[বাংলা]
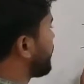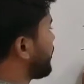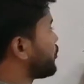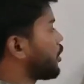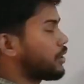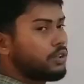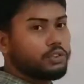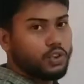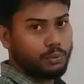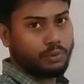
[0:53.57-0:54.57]
বললাম জল একটা
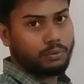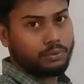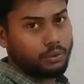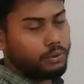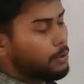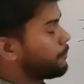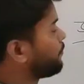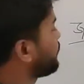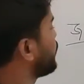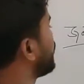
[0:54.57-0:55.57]
অজৈব যৌগ
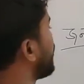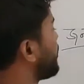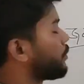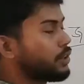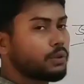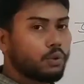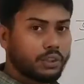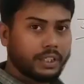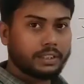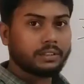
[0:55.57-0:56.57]
জলের মধ্যে
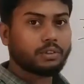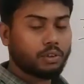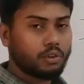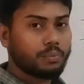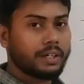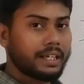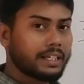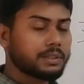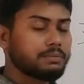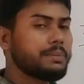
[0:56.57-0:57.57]
কঠিন তরল বা
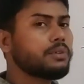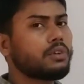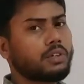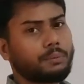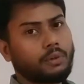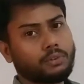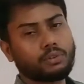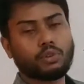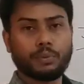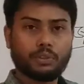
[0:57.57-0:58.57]
গ্যাস বিভিন্ন ধরনের পদার্থ
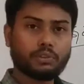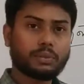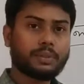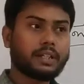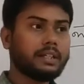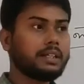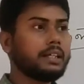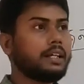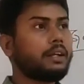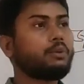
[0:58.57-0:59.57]
দ্রবীভূত হতে পারে
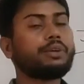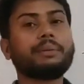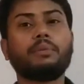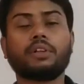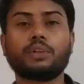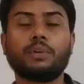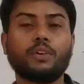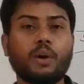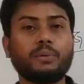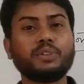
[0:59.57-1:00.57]
কঠিন বলতে তোমার
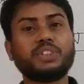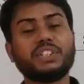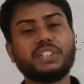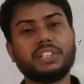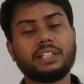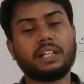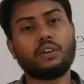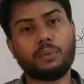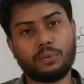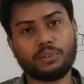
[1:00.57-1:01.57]
লবণ চিনি এই
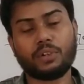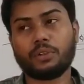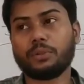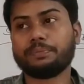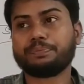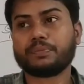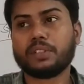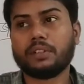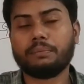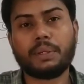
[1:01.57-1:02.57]
লবণ ধরো
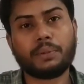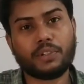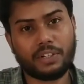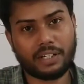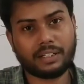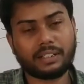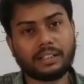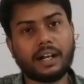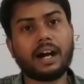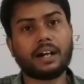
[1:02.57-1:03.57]
বিভিন্ন ধরনের খার